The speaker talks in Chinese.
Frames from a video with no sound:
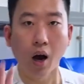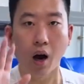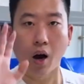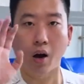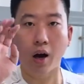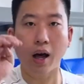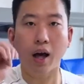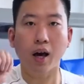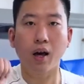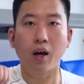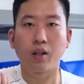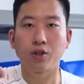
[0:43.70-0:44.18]
好
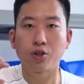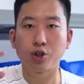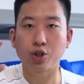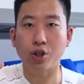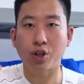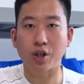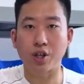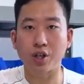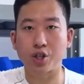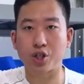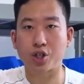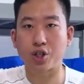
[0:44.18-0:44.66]
了，
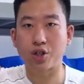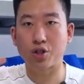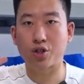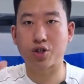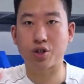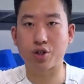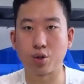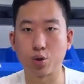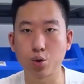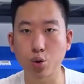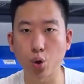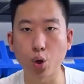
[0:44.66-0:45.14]
这里是
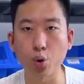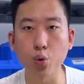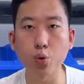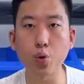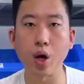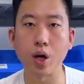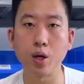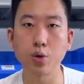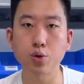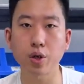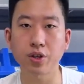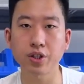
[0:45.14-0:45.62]
只做
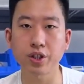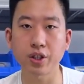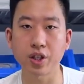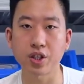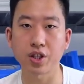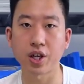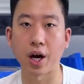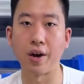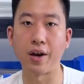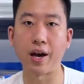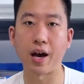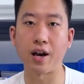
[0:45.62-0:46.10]
原装机的
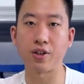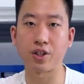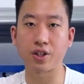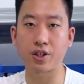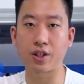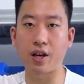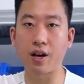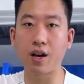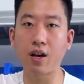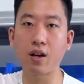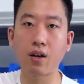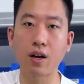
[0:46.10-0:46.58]
小杨，
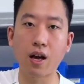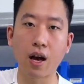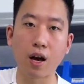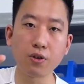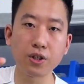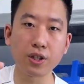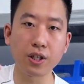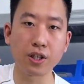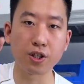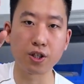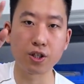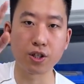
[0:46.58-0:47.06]
想要了
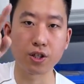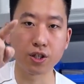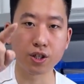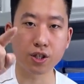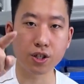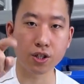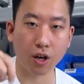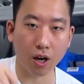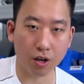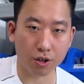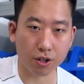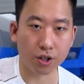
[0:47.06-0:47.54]
解实
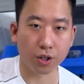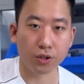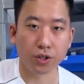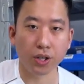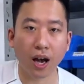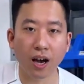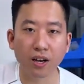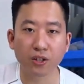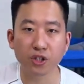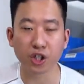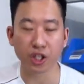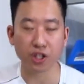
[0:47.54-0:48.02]
时二手机
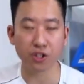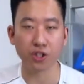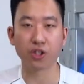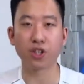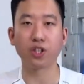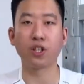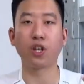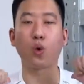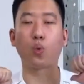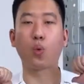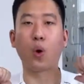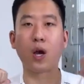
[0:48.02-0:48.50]
行情，
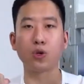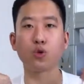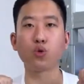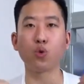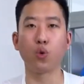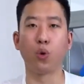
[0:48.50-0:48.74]
记得关注